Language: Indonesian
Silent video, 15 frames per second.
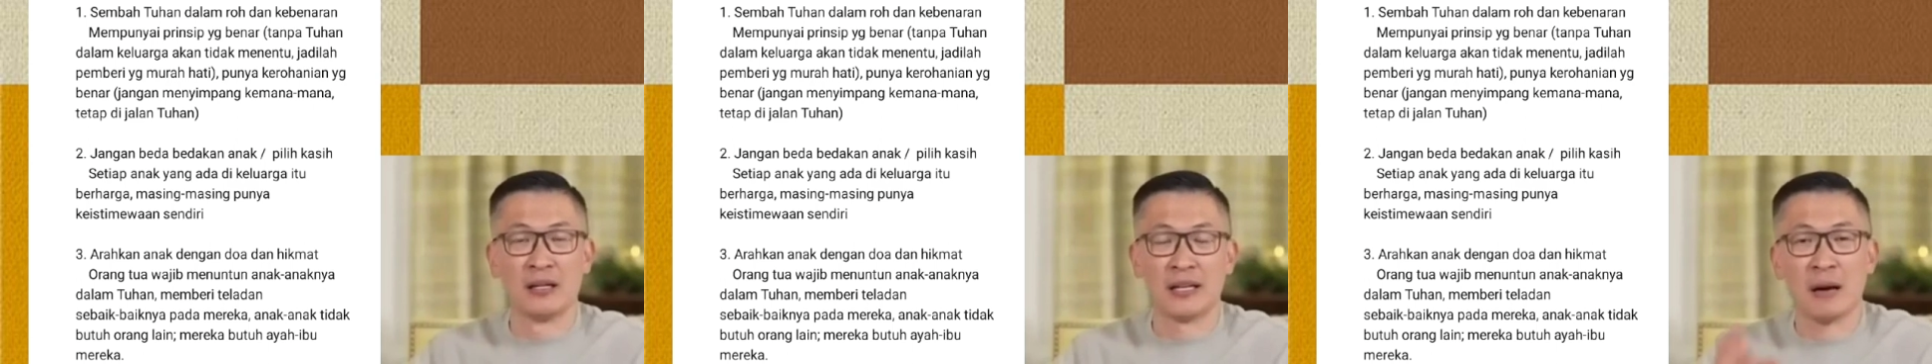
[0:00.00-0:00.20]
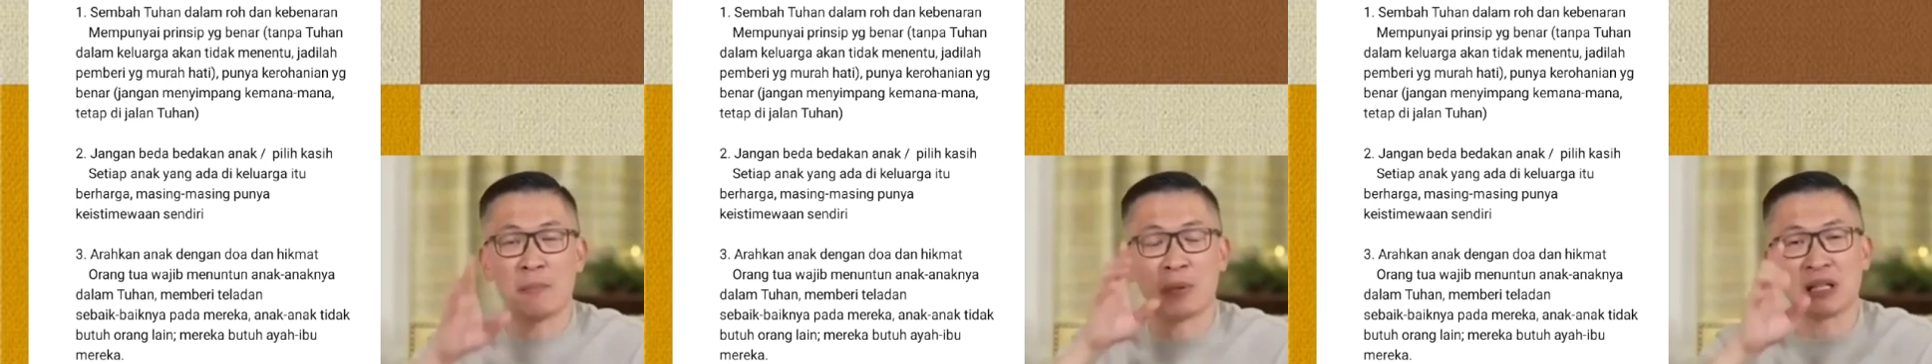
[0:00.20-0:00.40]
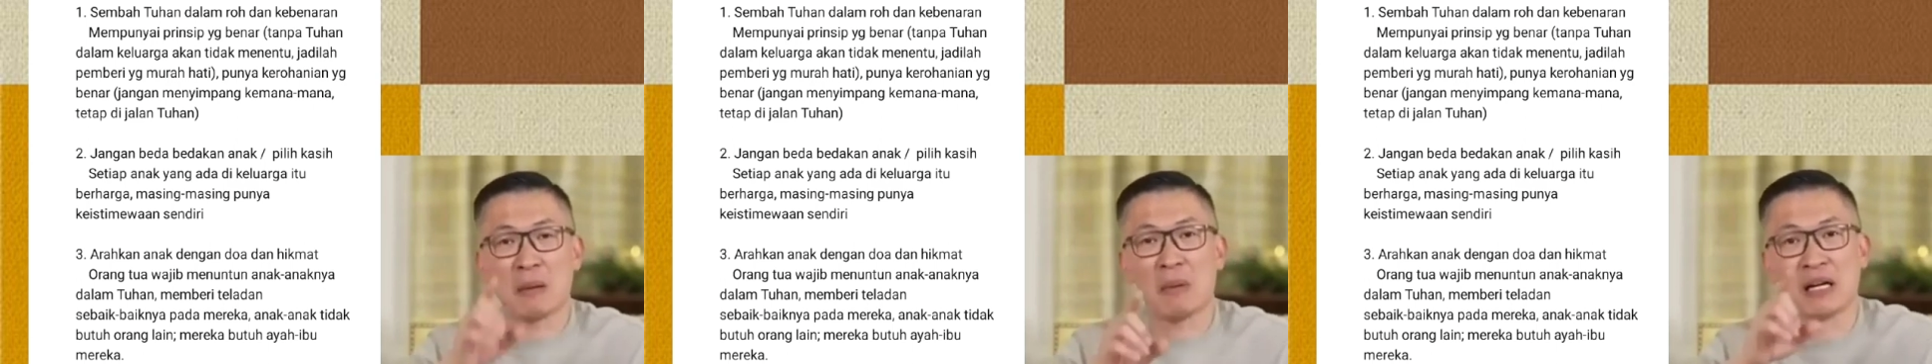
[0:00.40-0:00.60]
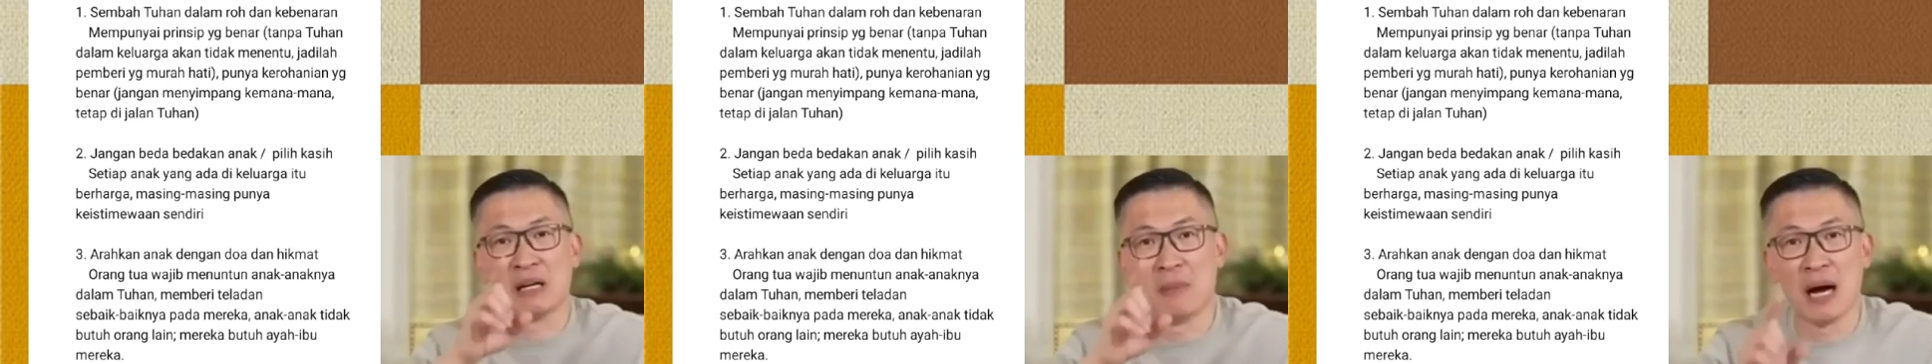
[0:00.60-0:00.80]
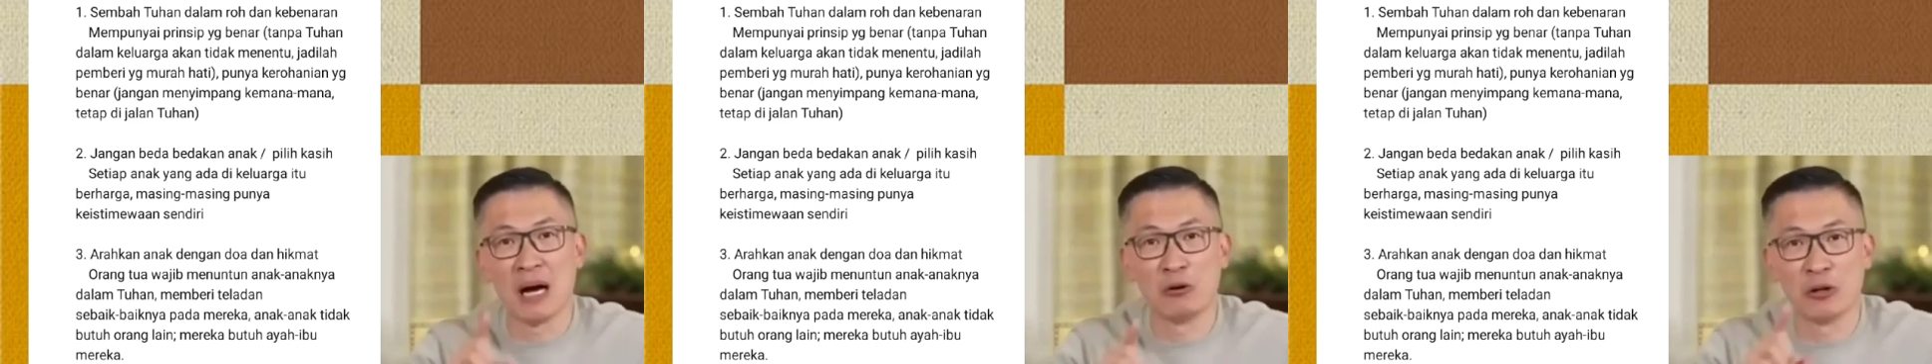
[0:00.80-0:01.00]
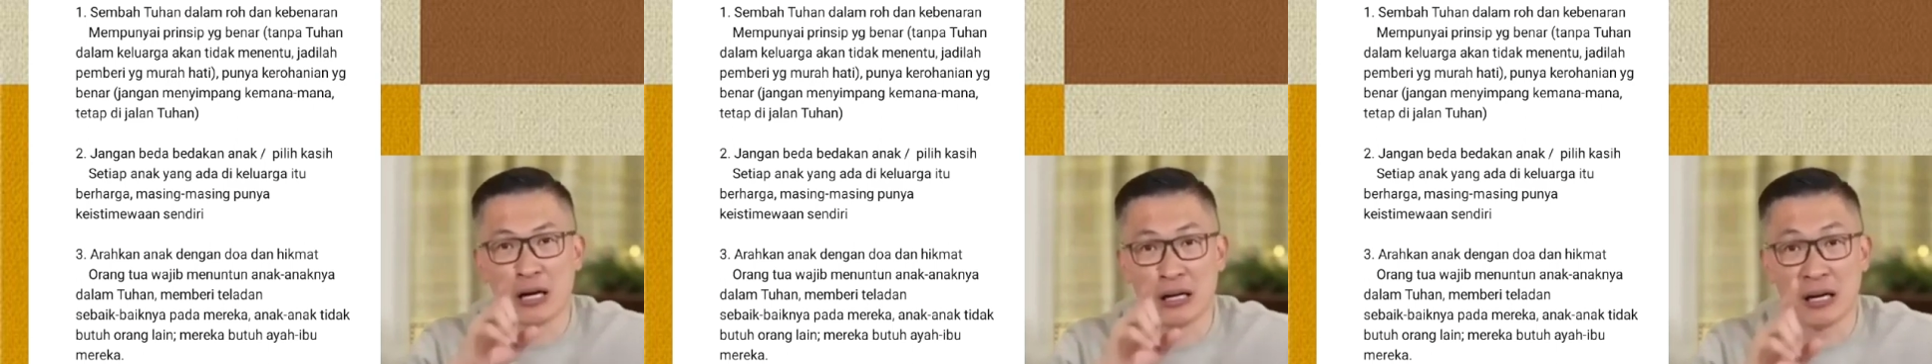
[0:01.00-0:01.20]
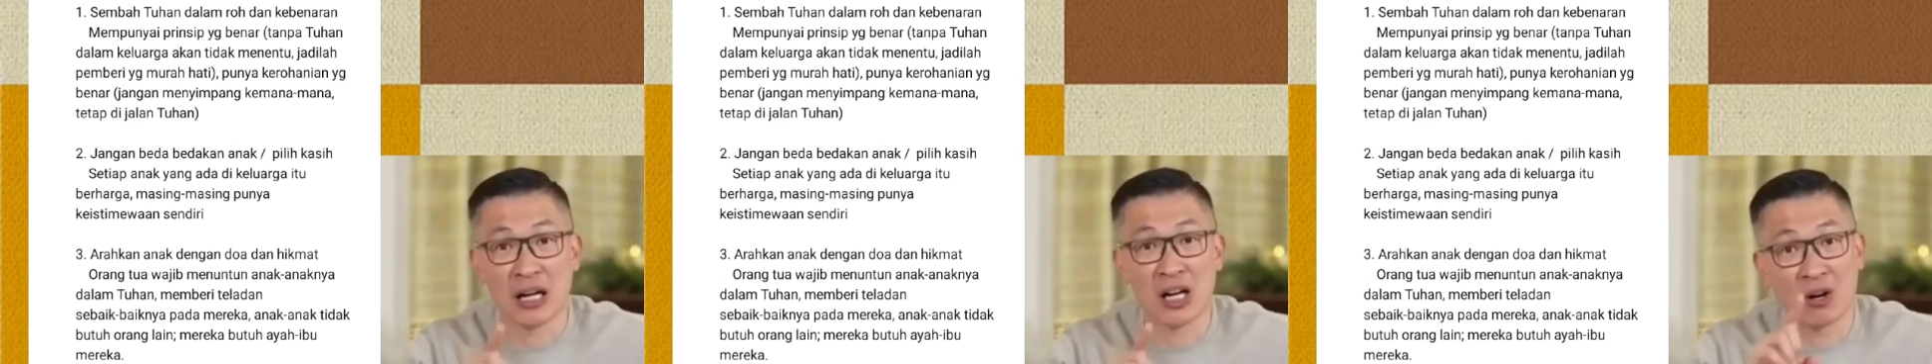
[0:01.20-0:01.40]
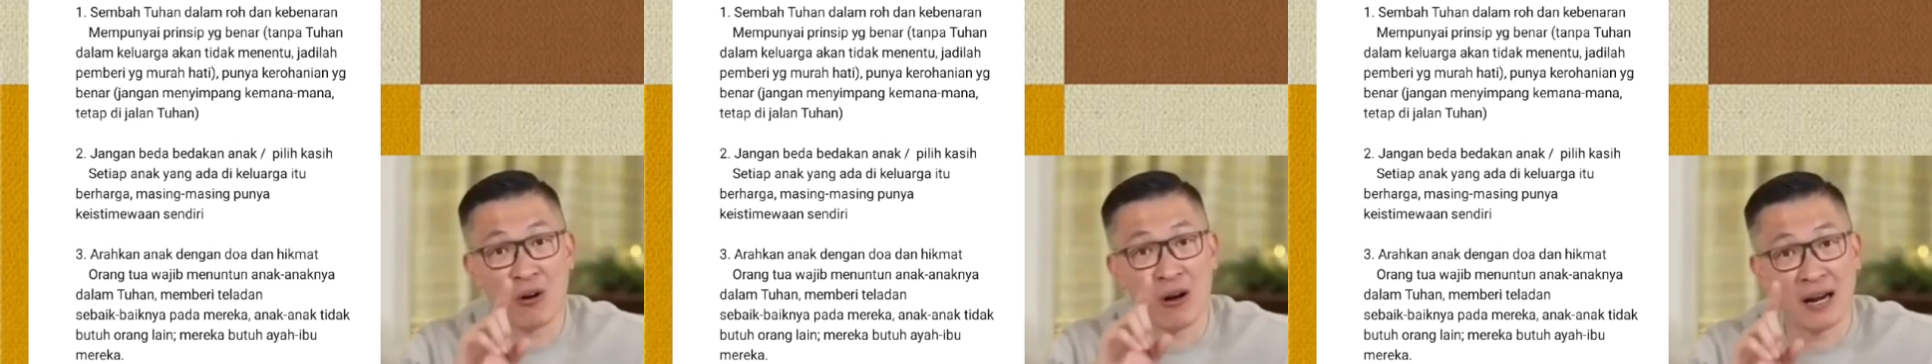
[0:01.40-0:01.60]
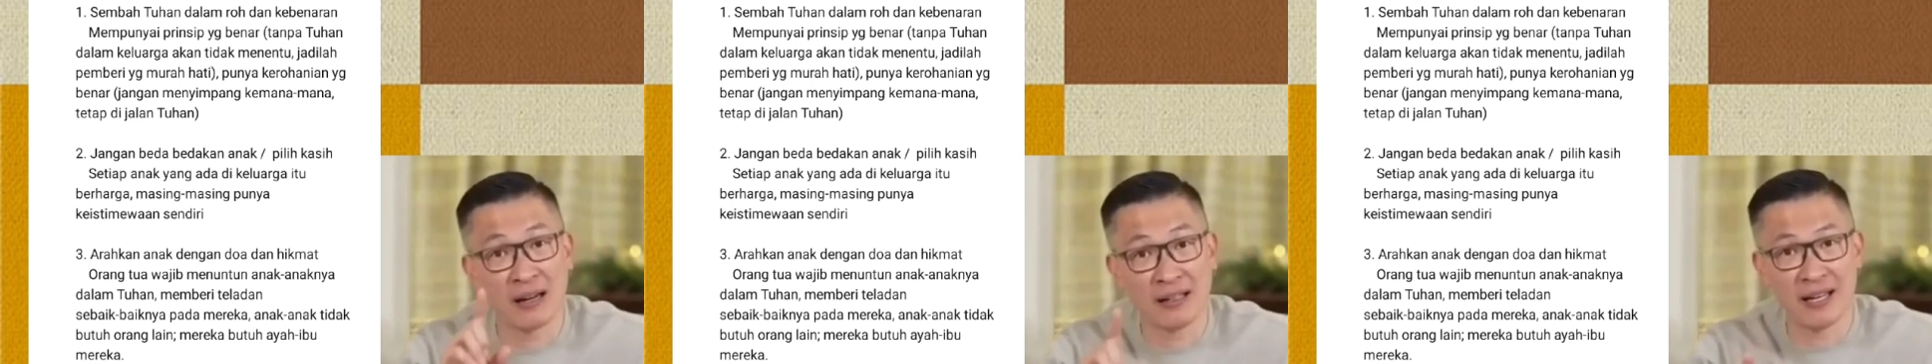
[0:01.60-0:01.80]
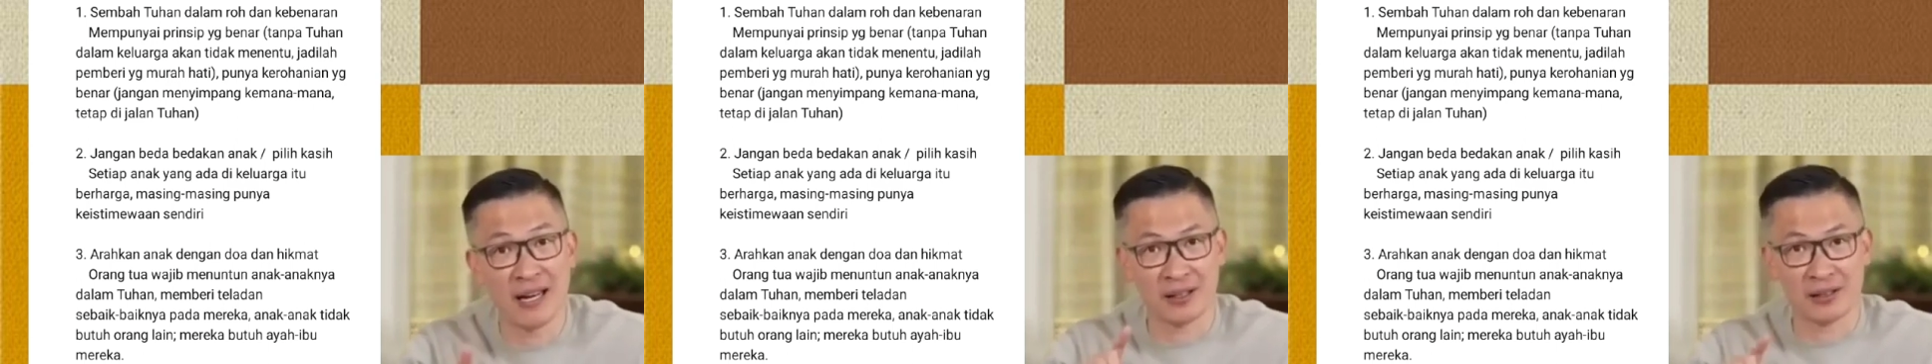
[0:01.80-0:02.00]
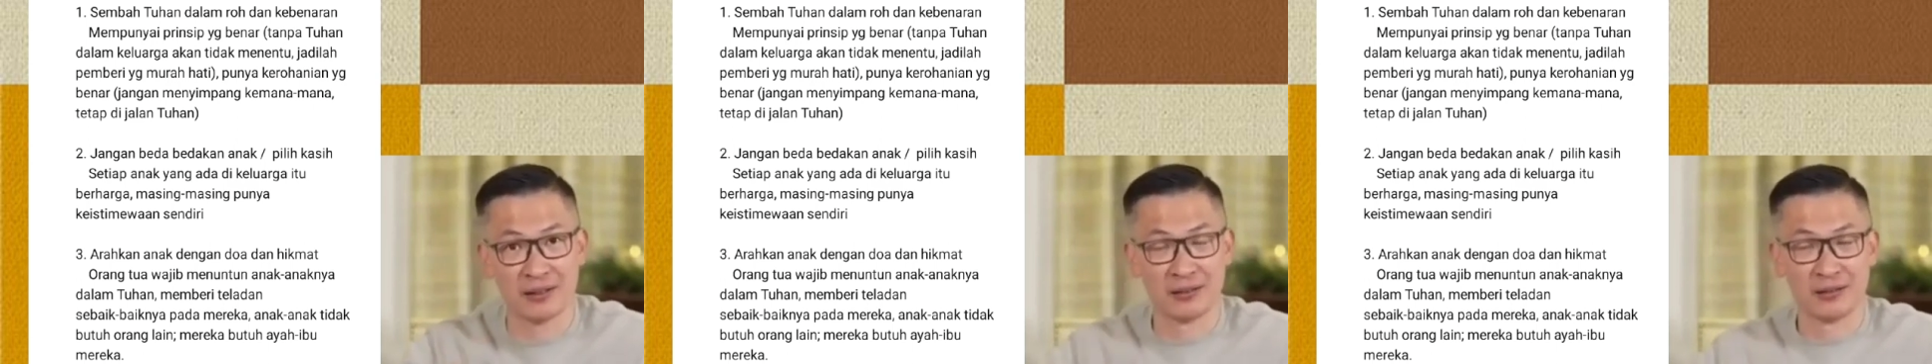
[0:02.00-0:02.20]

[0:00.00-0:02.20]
yang pertama dibangun adalah kerohanian.